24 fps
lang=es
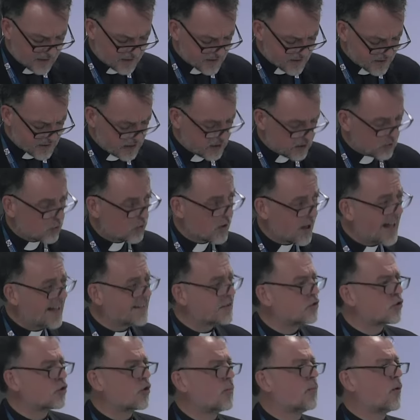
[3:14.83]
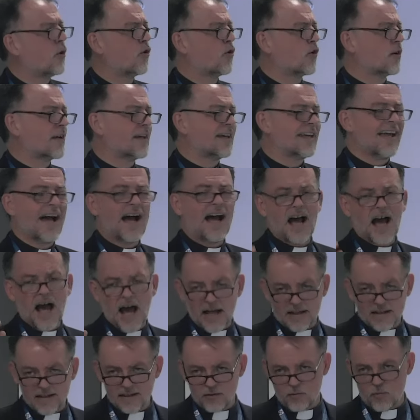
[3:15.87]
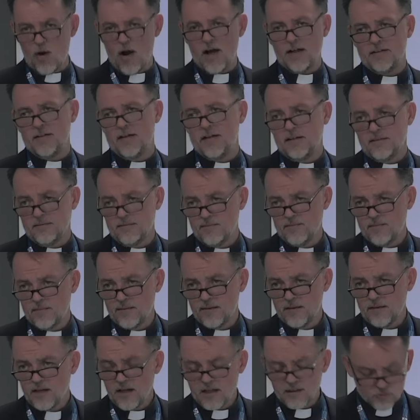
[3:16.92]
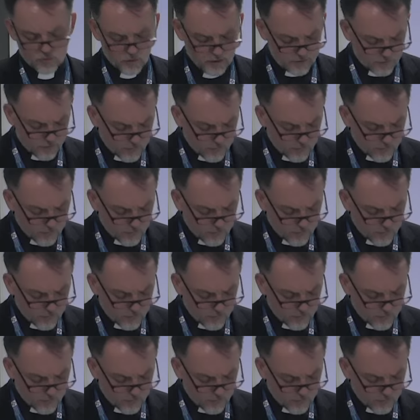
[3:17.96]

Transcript: sin una antropología adecuada. Eso es